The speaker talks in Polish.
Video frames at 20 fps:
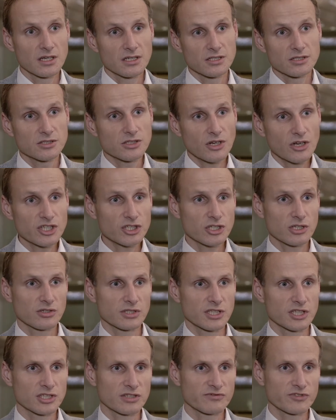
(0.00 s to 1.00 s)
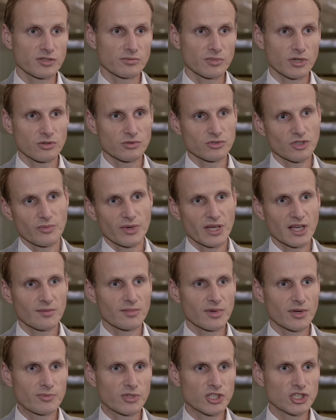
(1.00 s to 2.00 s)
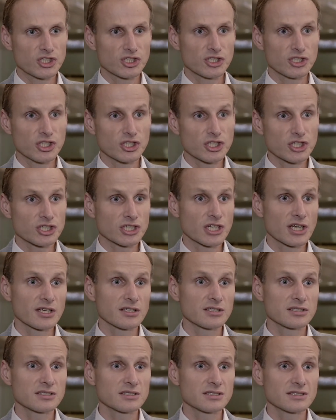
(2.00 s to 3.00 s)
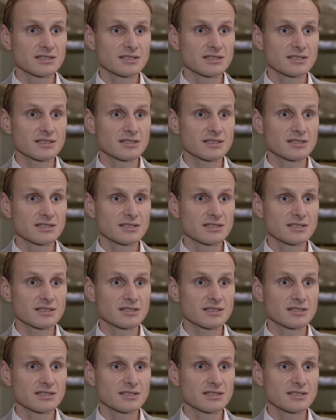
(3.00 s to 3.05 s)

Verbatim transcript: E, trochę szkoda, że w tym roku to PKB będzie niższe.